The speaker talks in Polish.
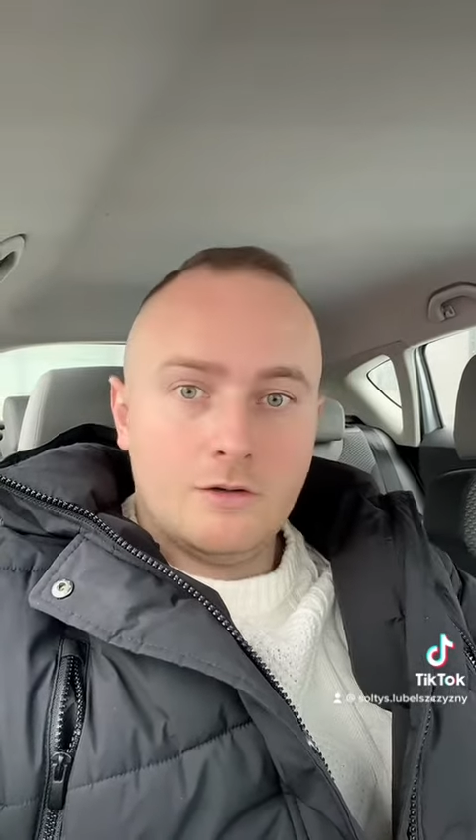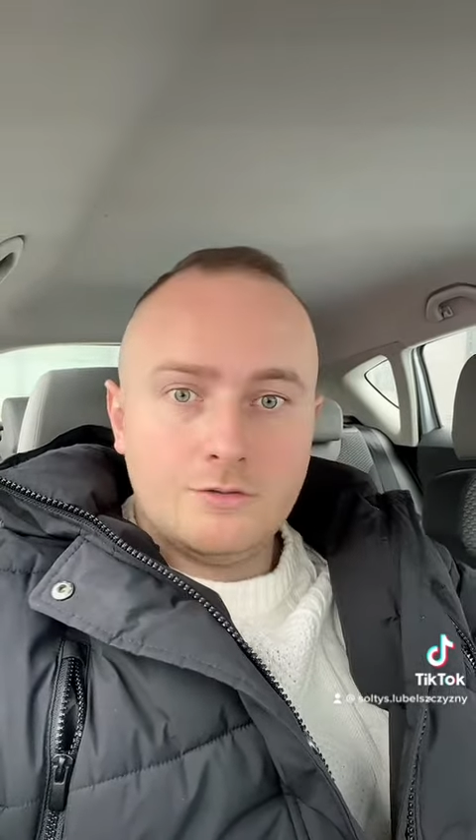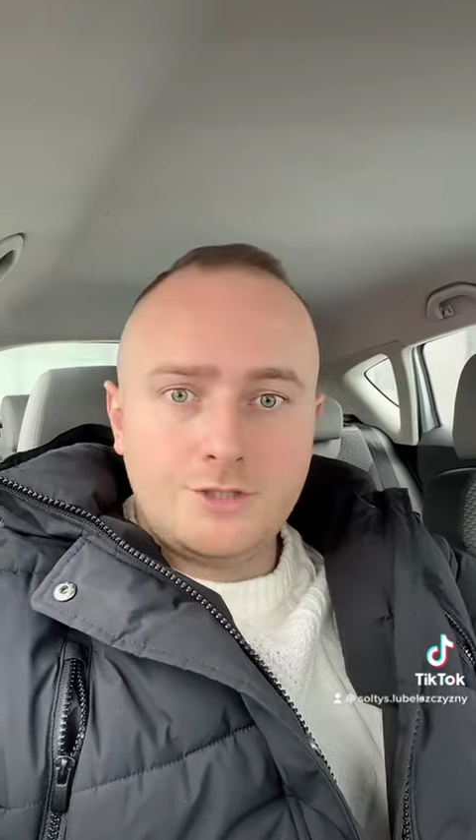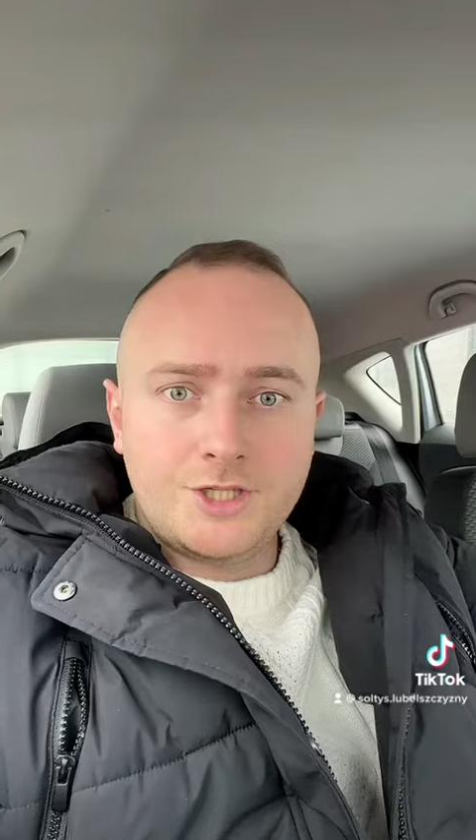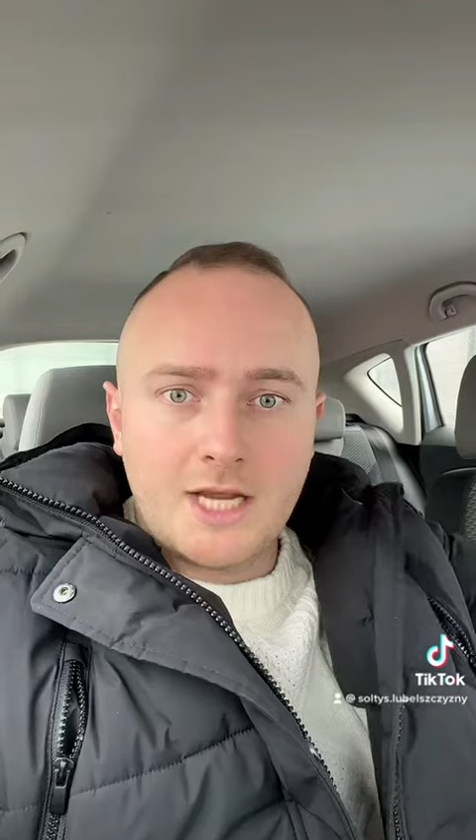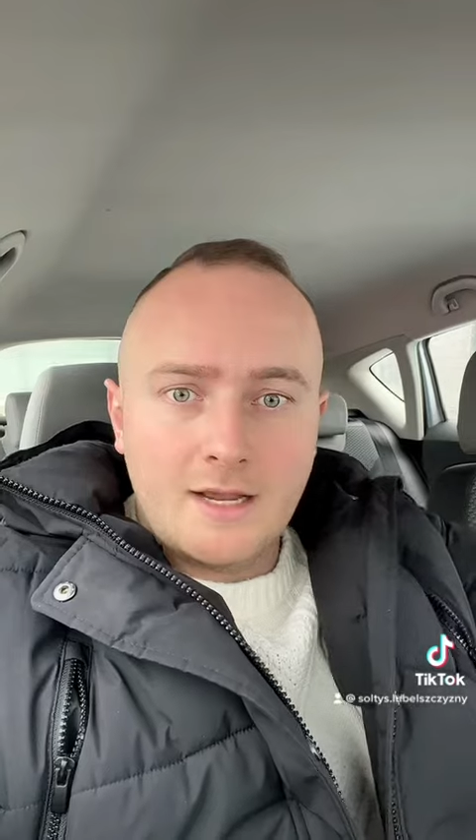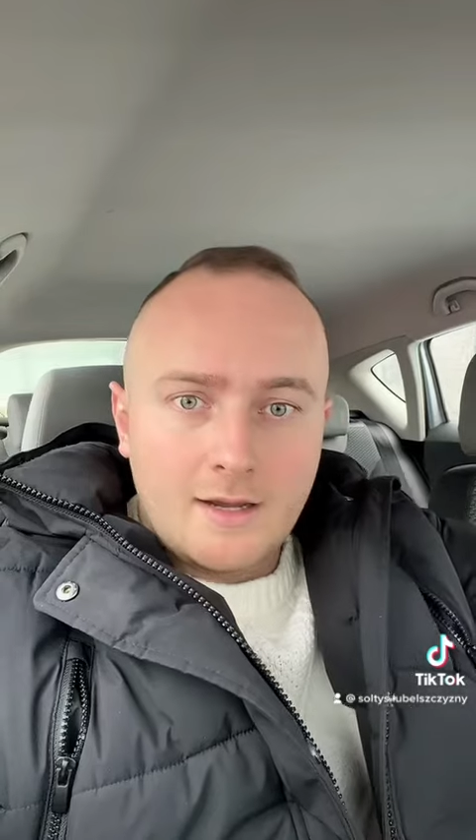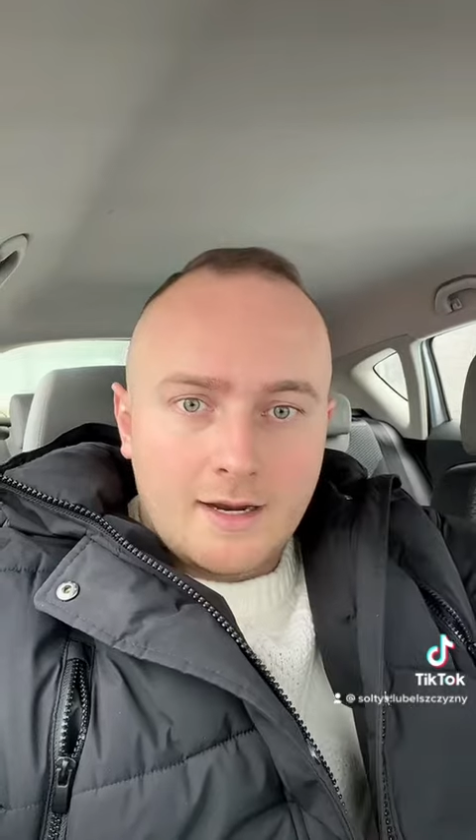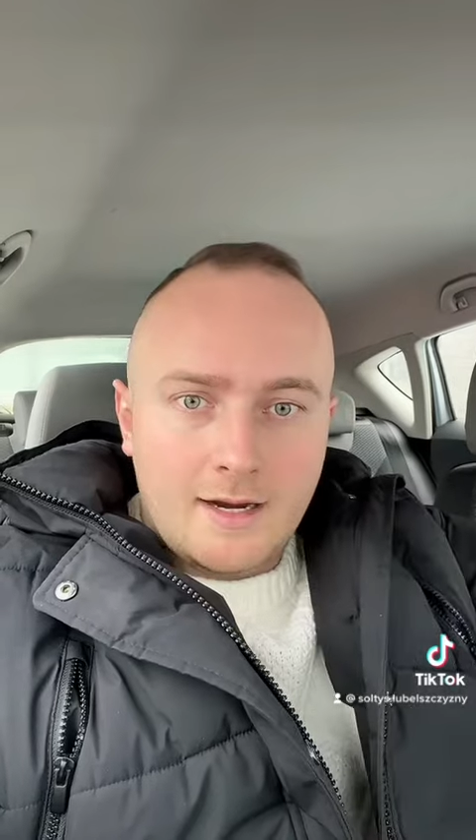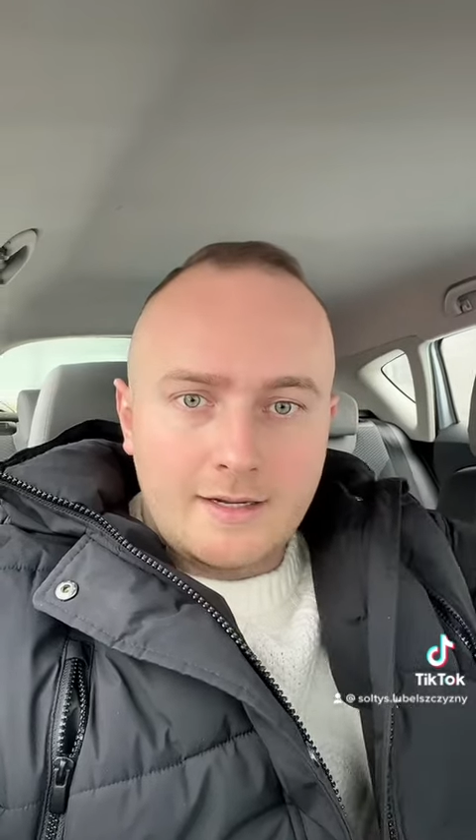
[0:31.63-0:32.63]
Dzisiaj
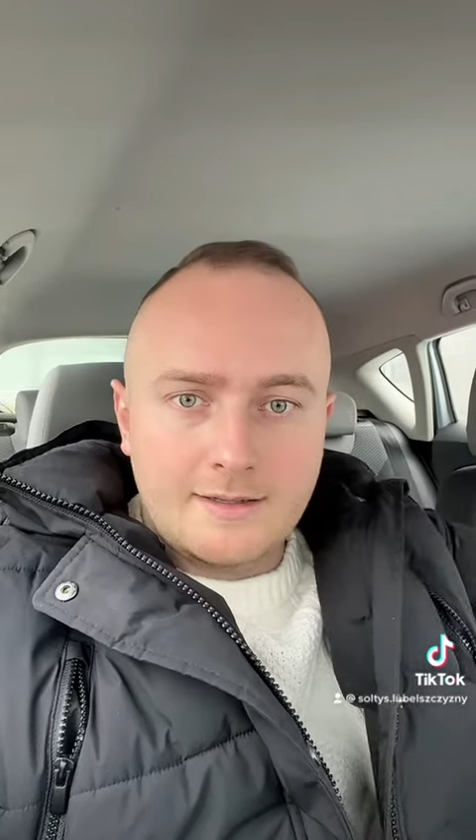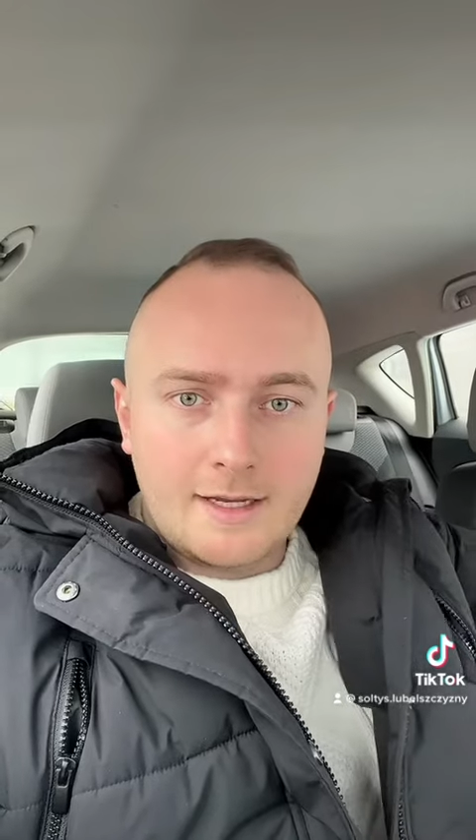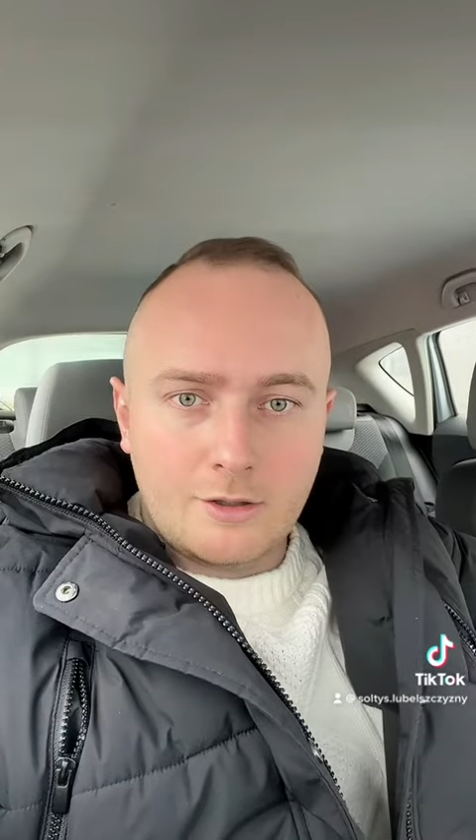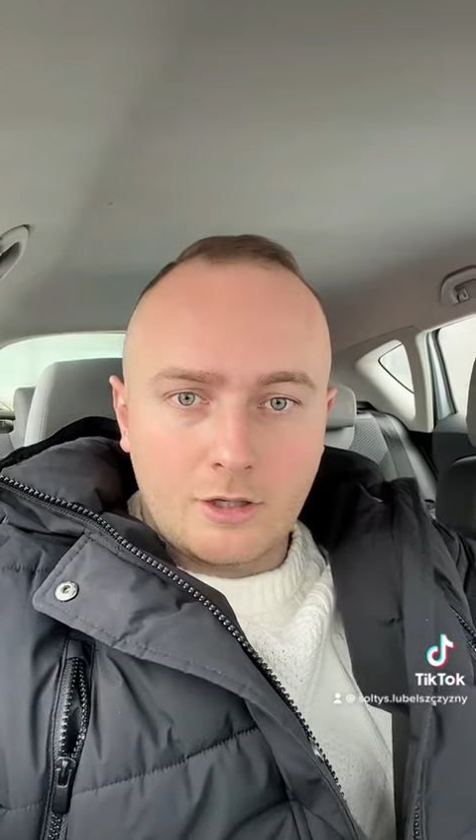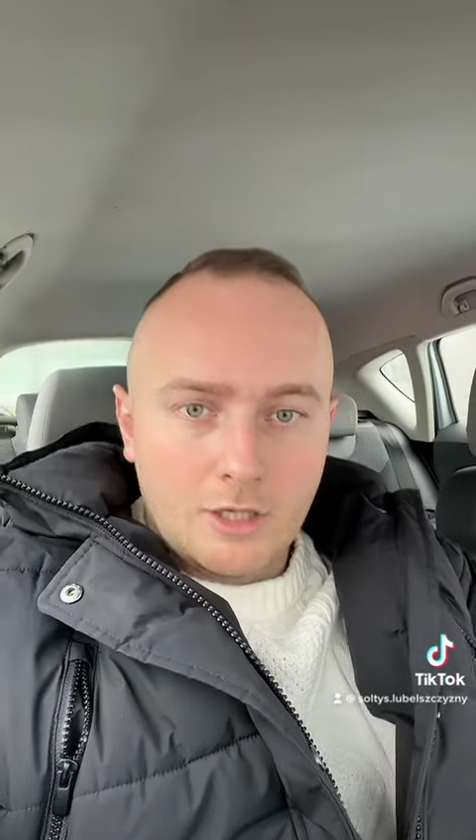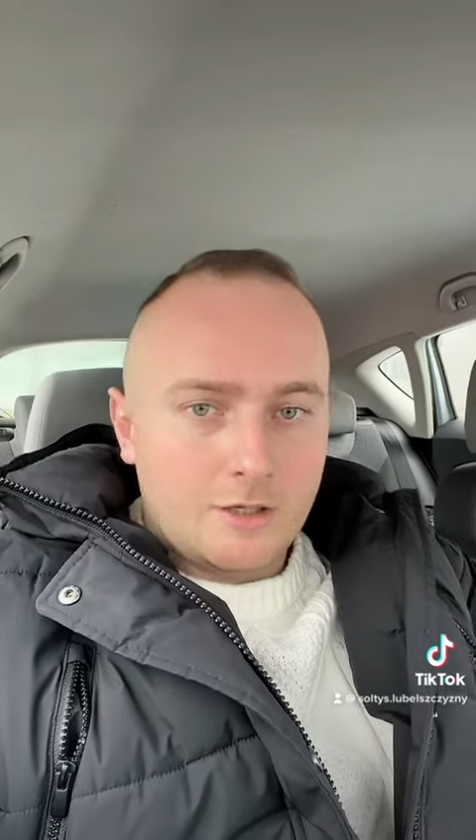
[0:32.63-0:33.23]
Halina go